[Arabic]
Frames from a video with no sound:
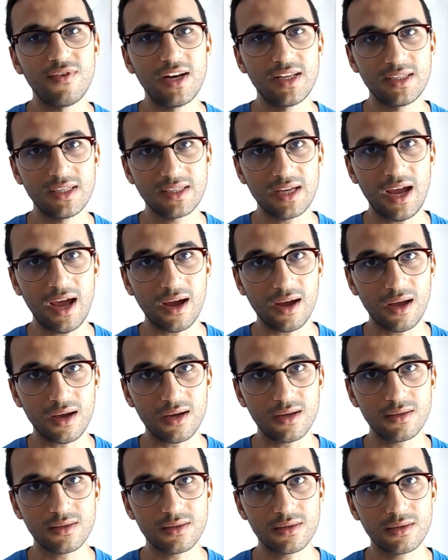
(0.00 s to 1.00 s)
التي
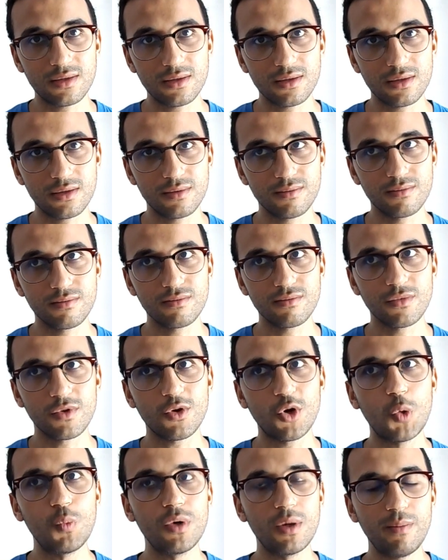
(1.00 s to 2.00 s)
تحققت
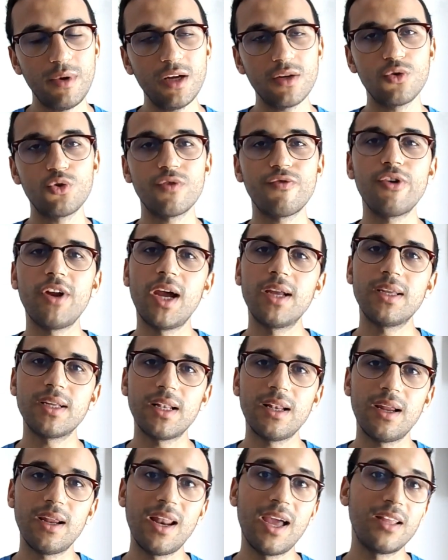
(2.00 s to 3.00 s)
ومن بعد نشوف الاهداف
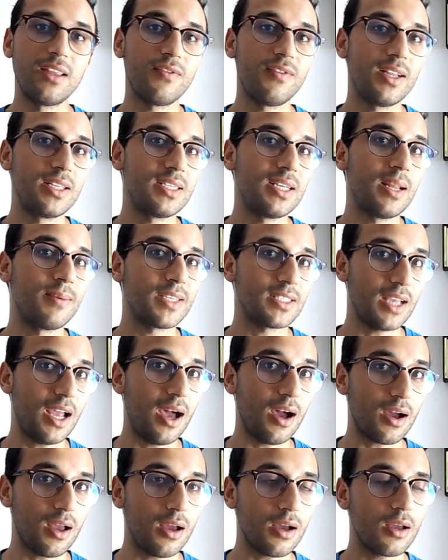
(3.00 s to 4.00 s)
الاهداف التي لم
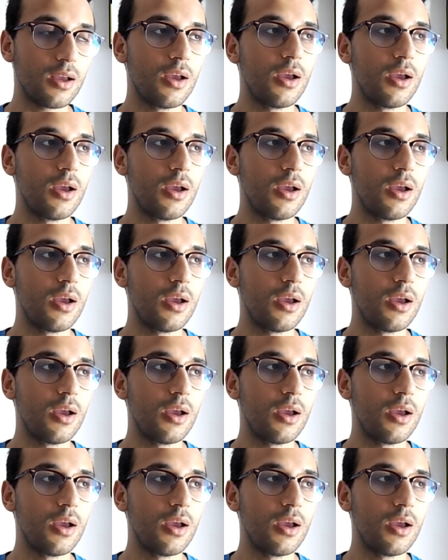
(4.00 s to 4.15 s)
تتحقق